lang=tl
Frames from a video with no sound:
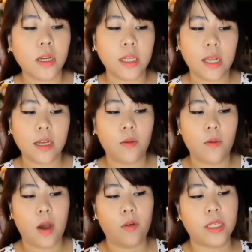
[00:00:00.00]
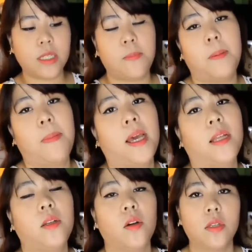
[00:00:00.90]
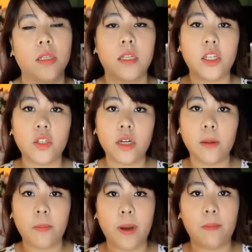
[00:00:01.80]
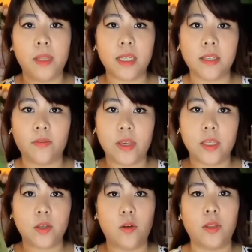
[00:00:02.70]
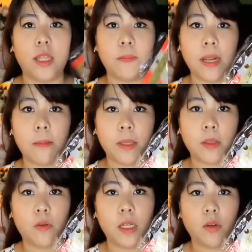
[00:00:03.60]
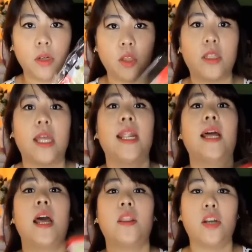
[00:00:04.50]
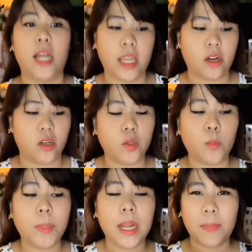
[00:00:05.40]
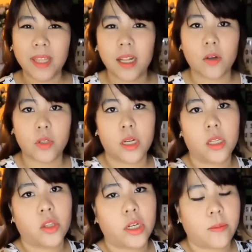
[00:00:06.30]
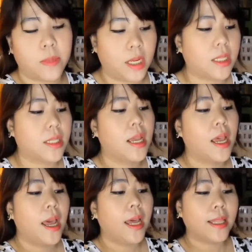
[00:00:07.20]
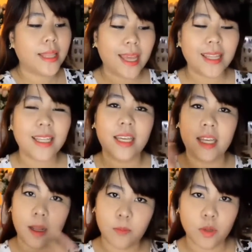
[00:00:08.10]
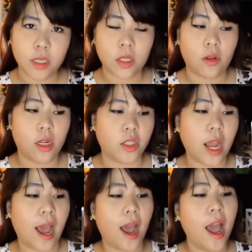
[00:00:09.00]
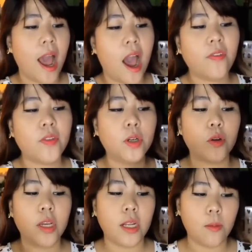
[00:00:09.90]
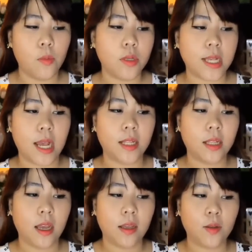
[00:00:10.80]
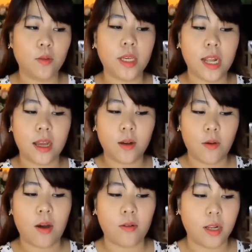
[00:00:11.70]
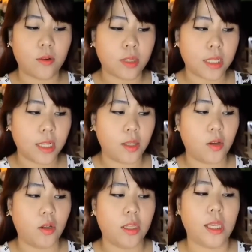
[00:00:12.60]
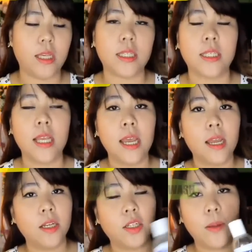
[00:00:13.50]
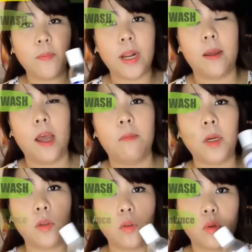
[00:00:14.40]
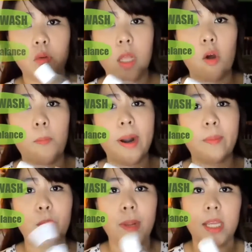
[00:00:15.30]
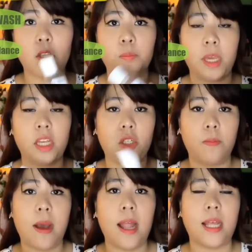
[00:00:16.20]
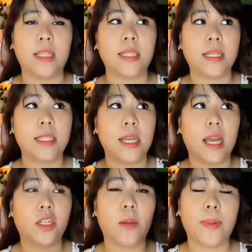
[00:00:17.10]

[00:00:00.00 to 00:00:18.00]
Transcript: So, ang ginagawa ko is ipapahid ko sa Nature Republic sa face ko, then pinapatungan ko nito, then another layer. So, pinapatagal ko siya ng 30 minutes. Then, hihilamusan ko na siya. After ko hilamusan, yung ginagawa ko na routine na yon is syempre, magtutone ako para bumalik yung pH balance kasi nga,